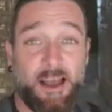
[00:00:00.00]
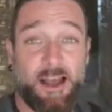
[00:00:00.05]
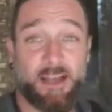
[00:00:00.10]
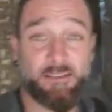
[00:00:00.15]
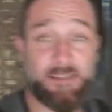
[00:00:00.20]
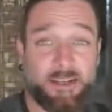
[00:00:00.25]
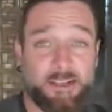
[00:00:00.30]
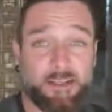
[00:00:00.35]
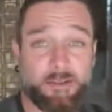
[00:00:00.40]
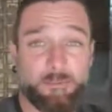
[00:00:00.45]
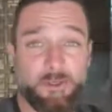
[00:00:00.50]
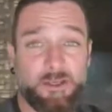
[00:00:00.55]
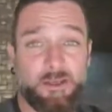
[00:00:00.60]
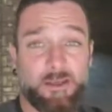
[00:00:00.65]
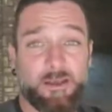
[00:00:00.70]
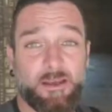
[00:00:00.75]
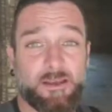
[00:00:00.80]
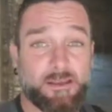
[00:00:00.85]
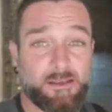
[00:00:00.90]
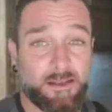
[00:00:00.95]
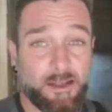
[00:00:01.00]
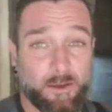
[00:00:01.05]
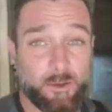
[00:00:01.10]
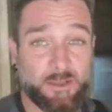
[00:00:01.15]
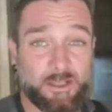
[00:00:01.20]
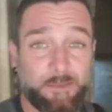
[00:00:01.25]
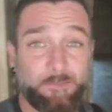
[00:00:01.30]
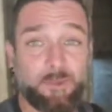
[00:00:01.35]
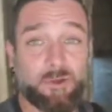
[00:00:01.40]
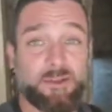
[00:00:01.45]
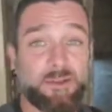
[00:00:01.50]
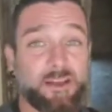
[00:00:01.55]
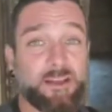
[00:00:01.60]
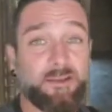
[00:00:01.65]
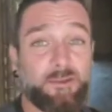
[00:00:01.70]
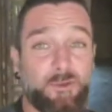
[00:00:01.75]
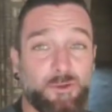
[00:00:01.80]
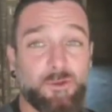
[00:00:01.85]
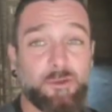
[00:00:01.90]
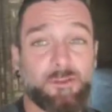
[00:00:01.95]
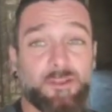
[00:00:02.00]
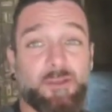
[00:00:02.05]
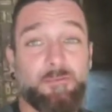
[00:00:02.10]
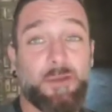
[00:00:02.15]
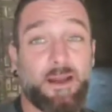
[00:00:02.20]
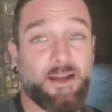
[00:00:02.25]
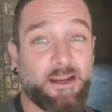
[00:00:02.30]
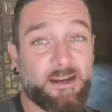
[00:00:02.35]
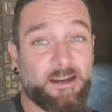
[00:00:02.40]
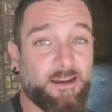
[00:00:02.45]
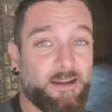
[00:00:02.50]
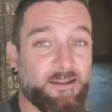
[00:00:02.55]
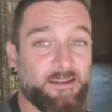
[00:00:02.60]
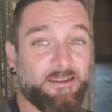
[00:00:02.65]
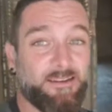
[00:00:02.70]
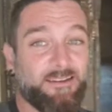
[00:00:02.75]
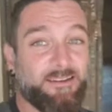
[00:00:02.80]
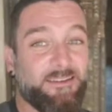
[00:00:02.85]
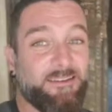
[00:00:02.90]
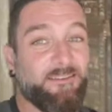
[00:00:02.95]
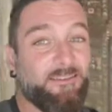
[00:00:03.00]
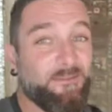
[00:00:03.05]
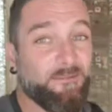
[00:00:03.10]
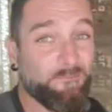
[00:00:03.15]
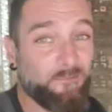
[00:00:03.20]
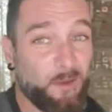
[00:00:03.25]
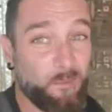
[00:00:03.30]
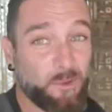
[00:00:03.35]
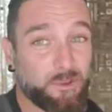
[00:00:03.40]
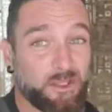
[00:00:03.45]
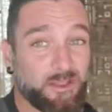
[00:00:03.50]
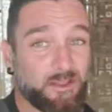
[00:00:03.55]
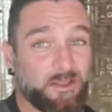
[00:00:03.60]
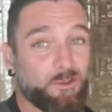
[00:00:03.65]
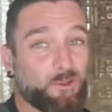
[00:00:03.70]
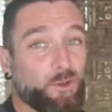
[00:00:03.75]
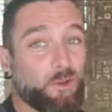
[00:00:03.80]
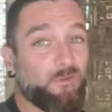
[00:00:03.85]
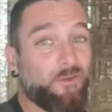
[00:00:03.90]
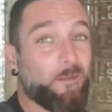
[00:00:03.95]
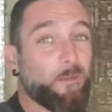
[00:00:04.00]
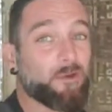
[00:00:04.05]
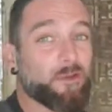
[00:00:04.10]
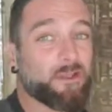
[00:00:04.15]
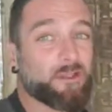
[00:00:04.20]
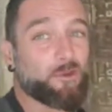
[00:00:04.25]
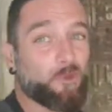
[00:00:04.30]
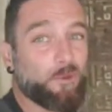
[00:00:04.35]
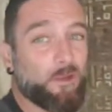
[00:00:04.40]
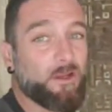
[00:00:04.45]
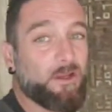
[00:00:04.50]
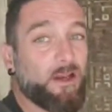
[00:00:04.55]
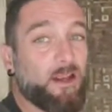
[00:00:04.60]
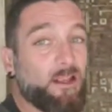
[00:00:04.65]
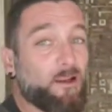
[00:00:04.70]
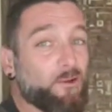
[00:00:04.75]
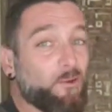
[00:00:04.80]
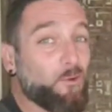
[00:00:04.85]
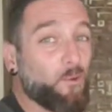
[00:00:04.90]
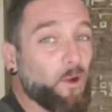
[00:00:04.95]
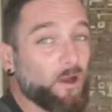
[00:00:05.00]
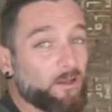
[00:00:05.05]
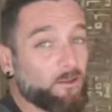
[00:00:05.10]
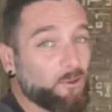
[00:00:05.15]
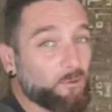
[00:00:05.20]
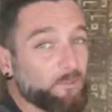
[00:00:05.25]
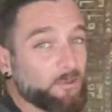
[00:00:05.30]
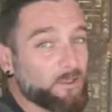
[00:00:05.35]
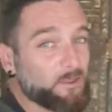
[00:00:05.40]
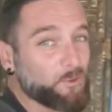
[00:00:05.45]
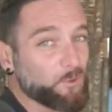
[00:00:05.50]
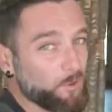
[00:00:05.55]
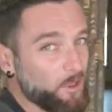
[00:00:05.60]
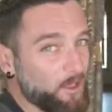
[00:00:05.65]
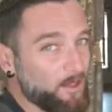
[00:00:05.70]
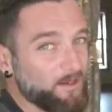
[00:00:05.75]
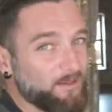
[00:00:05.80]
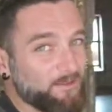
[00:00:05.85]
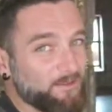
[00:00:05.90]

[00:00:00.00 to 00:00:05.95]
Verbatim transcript: Atrás de mí están los aposentos del Marajá. Vamos adentro y vamos a descubrir el cuarto personal.